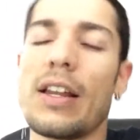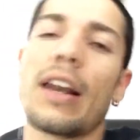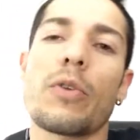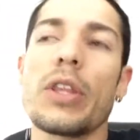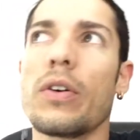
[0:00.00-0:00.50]
el
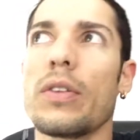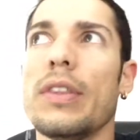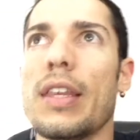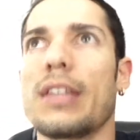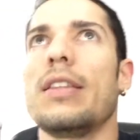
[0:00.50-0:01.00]
ruido
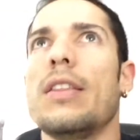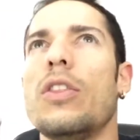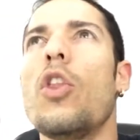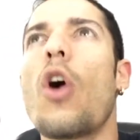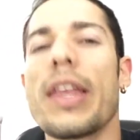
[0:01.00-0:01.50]

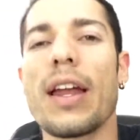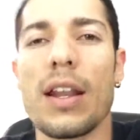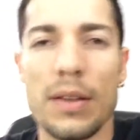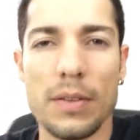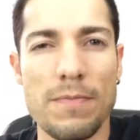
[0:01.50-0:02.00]
no haya
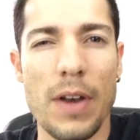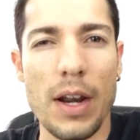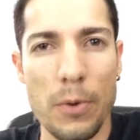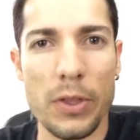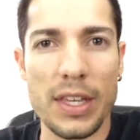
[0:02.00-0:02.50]

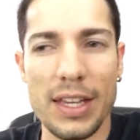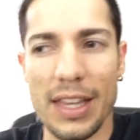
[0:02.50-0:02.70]
rebote,